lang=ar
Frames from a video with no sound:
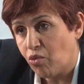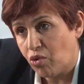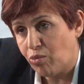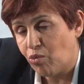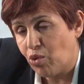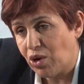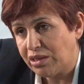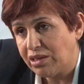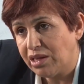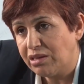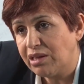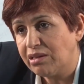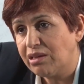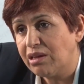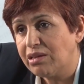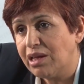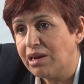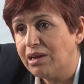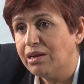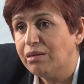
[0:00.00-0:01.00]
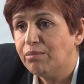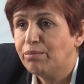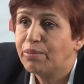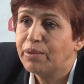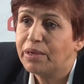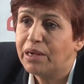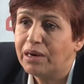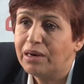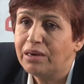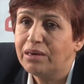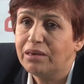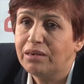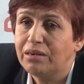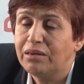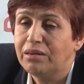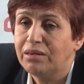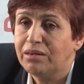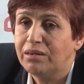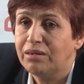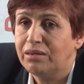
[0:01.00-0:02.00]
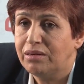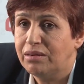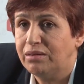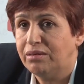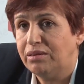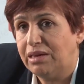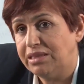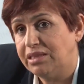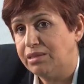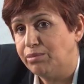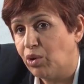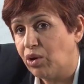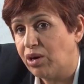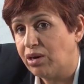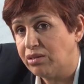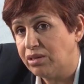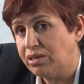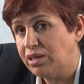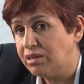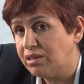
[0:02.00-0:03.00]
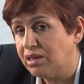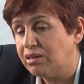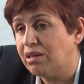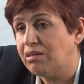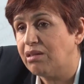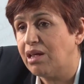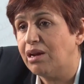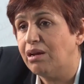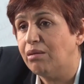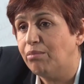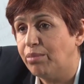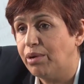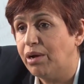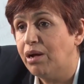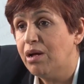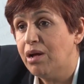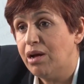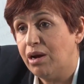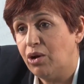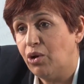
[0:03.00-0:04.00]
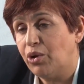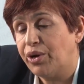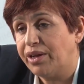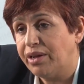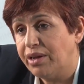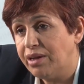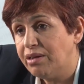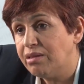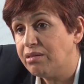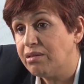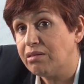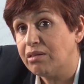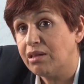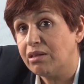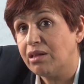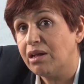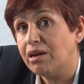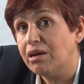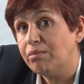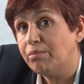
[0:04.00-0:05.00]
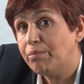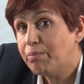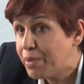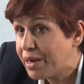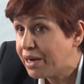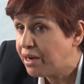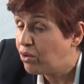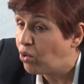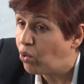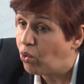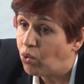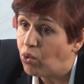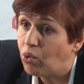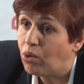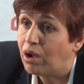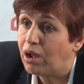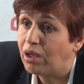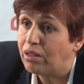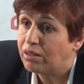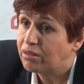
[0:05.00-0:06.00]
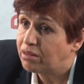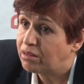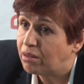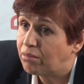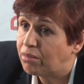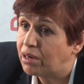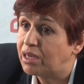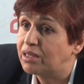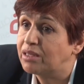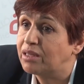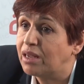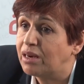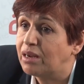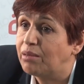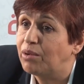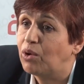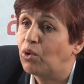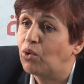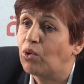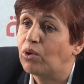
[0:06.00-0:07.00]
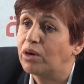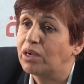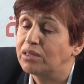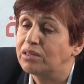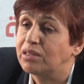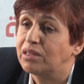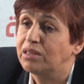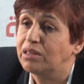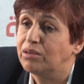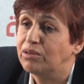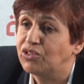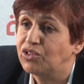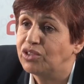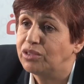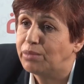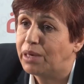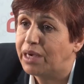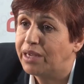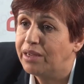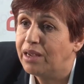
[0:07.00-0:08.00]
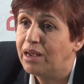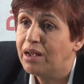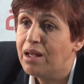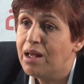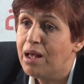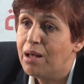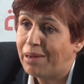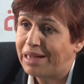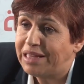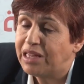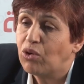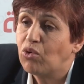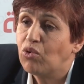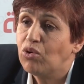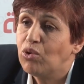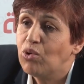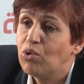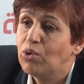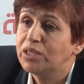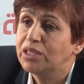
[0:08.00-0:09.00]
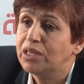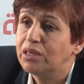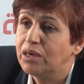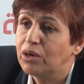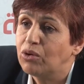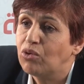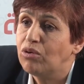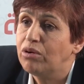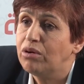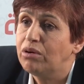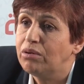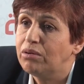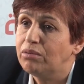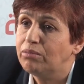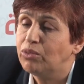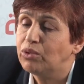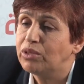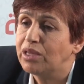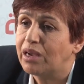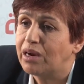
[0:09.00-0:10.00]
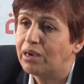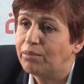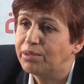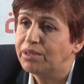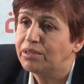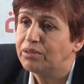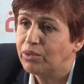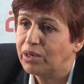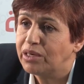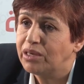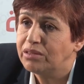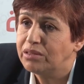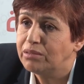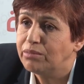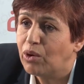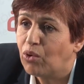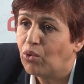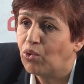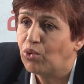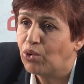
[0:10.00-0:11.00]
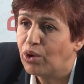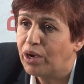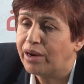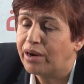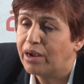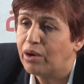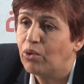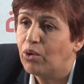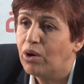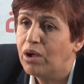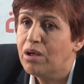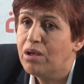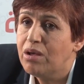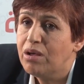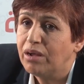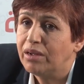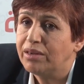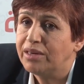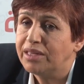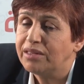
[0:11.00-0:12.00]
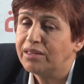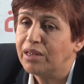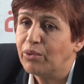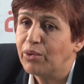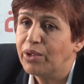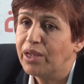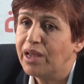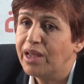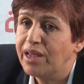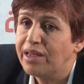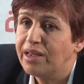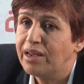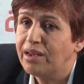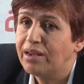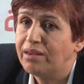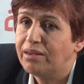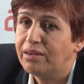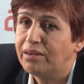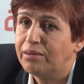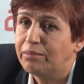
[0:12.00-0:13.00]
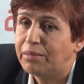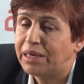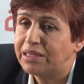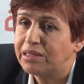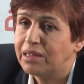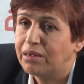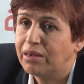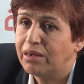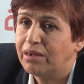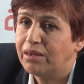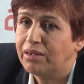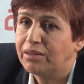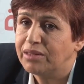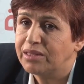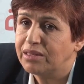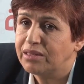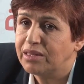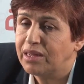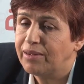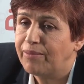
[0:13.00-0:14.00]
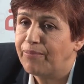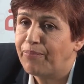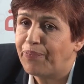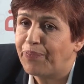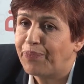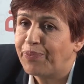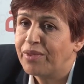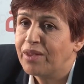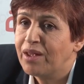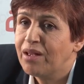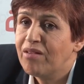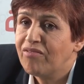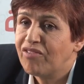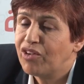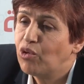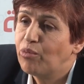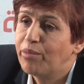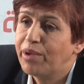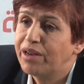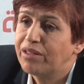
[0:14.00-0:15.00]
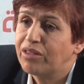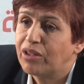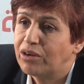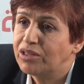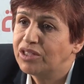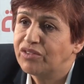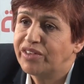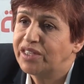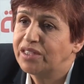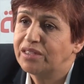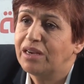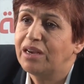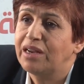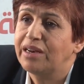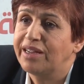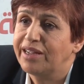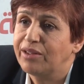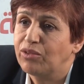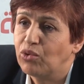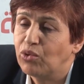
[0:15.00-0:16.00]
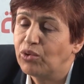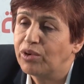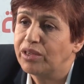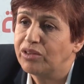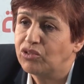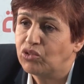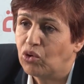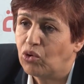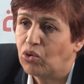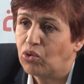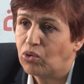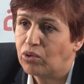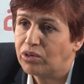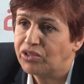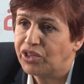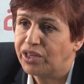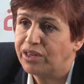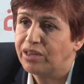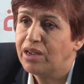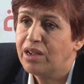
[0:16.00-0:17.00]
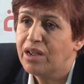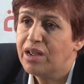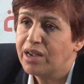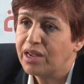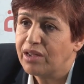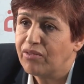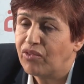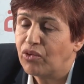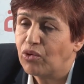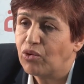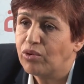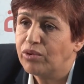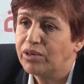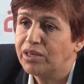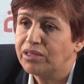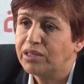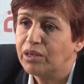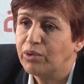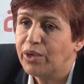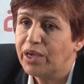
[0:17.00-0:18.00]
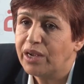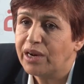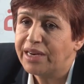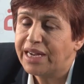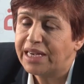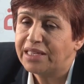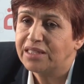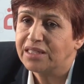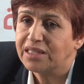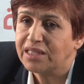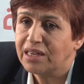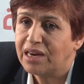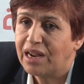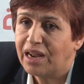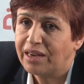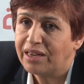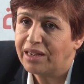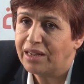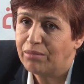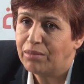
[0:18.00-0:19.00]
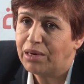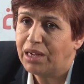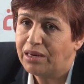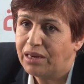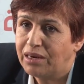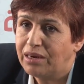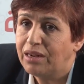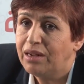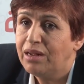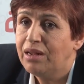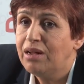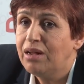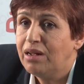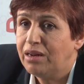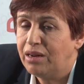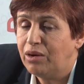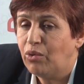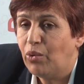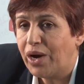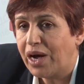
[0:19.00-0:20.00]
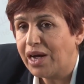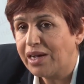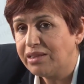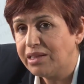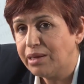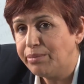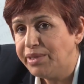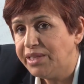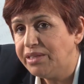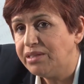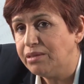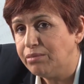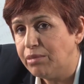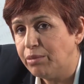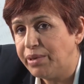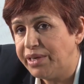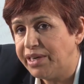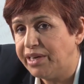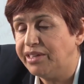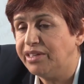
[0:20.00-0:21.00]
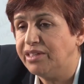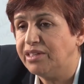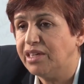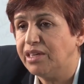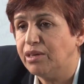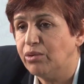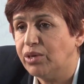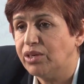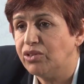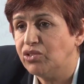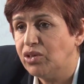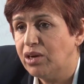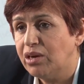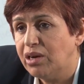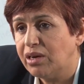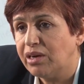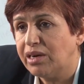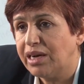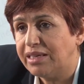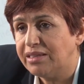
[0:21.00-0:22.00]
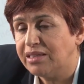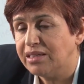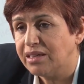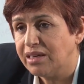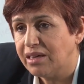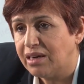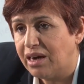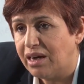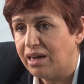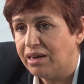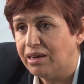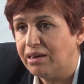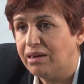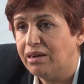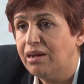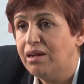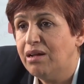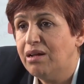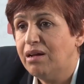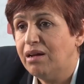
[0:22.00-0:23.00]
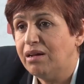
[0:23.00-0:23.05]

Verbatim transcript: والمواطنه تتطلب آه، الديمقراطيه تتطلب الحريات تتطلب باقي الحقوق ايضا تتطلب الحقوق الاقتصاديه والاجتماعيه هذا كله هو كل مترابط وحنا ديما نقولوها راهو النسويه هي معناتها سي فينومين ترانسفيرسال اي دونك يشق كل شيء كيف نكون نسويه راني عندي قراءه كامله للواقع التمييزي ما بين النساء والرجال لكن عندي قراءه